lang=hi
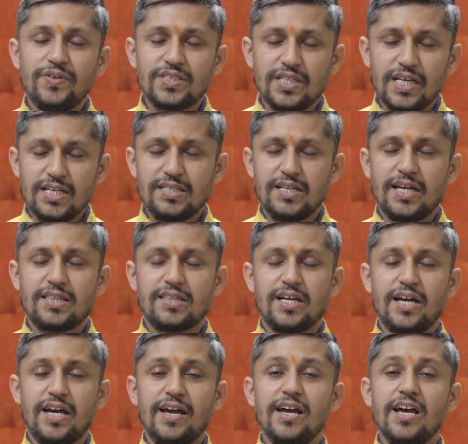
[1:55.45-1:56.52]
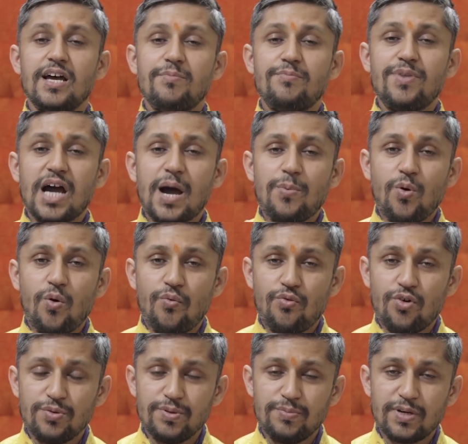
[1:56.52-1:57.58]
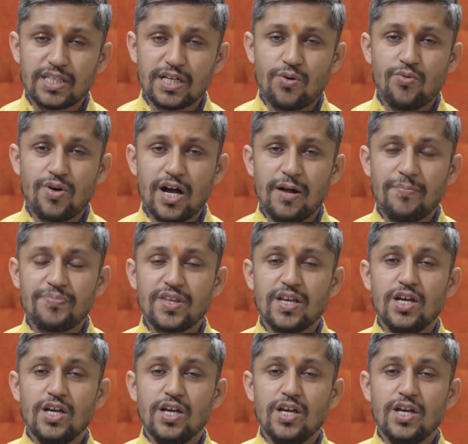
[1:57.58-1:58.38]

विशेष रहता है मैं आपको वो भी बताऊंगा